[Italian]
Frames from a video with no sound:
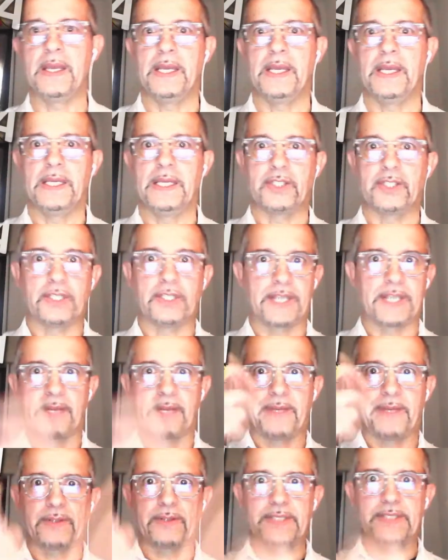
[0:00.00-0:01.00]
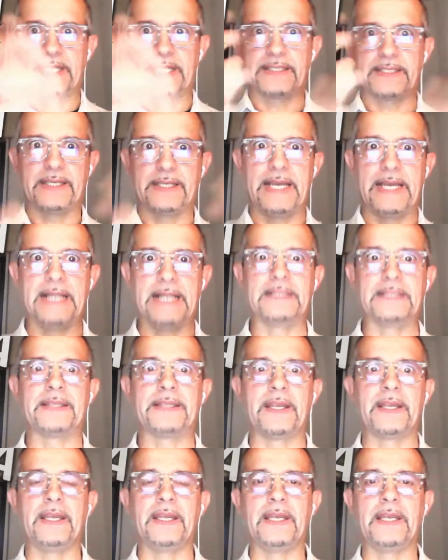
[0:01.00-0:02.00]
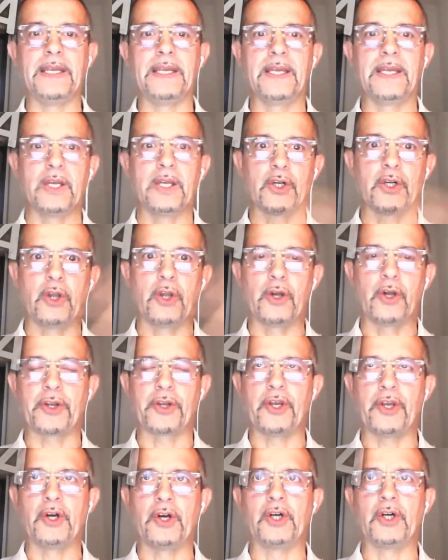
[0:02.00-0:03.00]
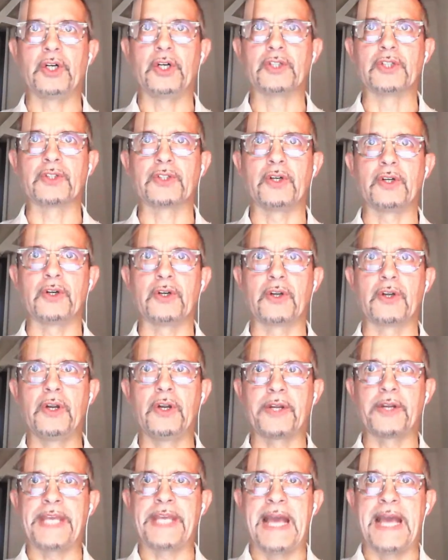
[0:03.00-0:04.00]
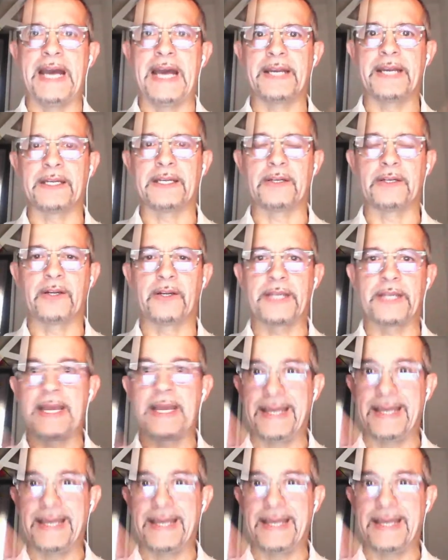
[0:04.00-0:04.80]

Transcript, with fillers: Ci sarebbero stati altri glorioso, gloriare, gloria,